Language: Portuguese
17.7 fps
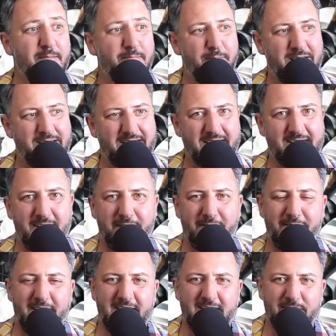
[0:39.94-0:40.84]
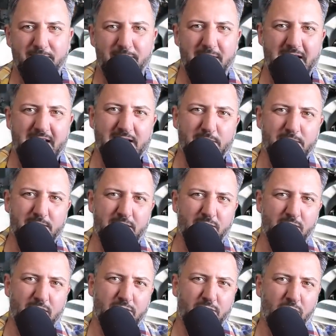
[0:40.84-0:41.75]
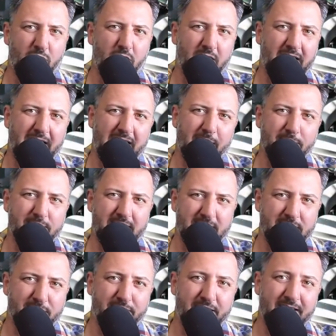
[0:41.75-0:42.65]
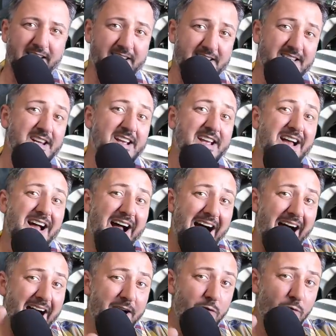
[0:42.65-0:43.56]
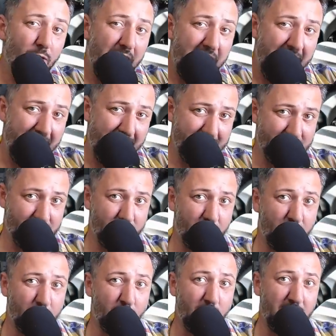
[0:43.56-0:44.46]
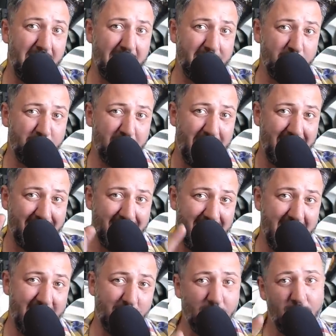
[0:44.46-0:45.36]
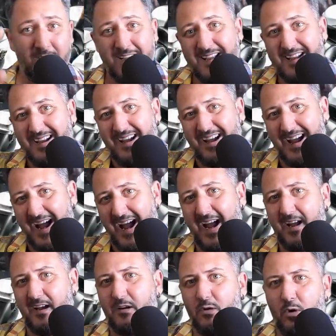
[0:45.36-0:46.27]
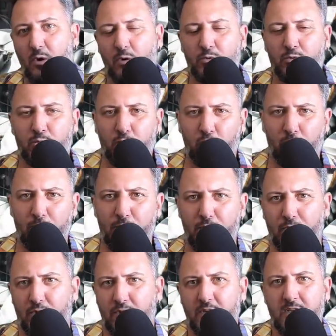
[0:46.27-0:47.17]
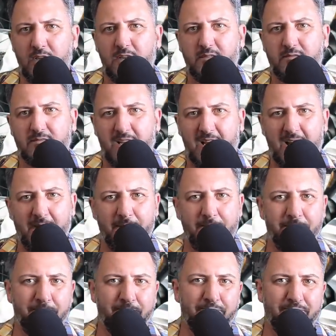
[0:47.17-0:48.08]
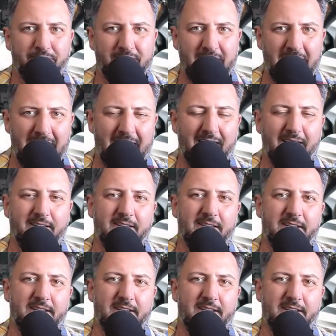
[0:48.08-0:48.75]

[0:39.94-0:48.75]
Mas dessa vez, mesmo se nós colocarmos as vendas anuais, no acumulado de janeiro a outubro, tá? Da